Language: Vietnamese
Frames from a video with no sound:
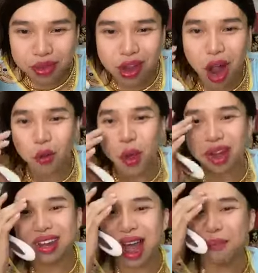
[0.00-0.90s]
Trần
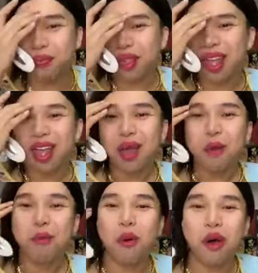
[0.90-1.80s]
Nguyệt Trâm
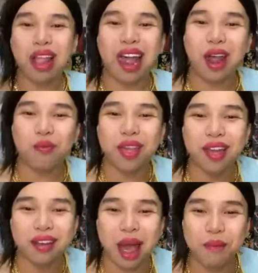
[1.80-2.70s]
mua thải độc
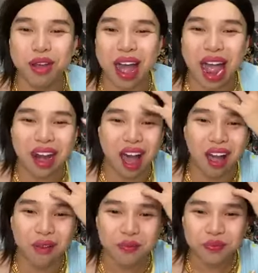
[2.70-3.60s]
chân đắp được hai
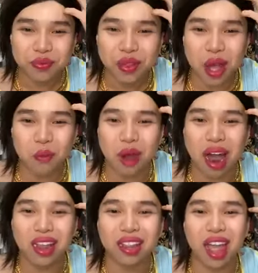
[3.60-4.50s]
lần hôm
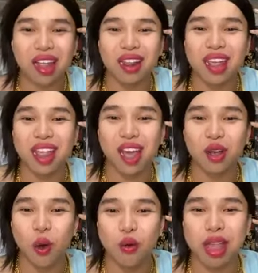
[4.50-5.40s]
qua đi tiệc đi tiệc
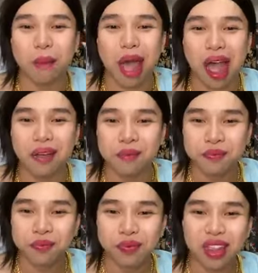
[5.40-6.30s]
ngủ nhà bạn
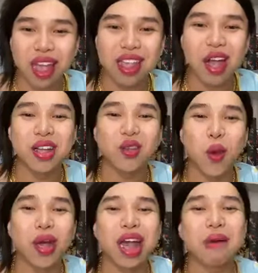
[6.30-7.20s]
sáng giờ ăn
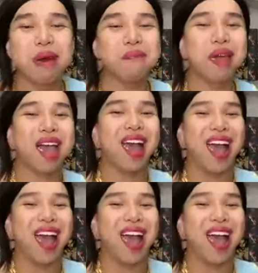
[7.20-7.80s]
chuột cắn banh mẹ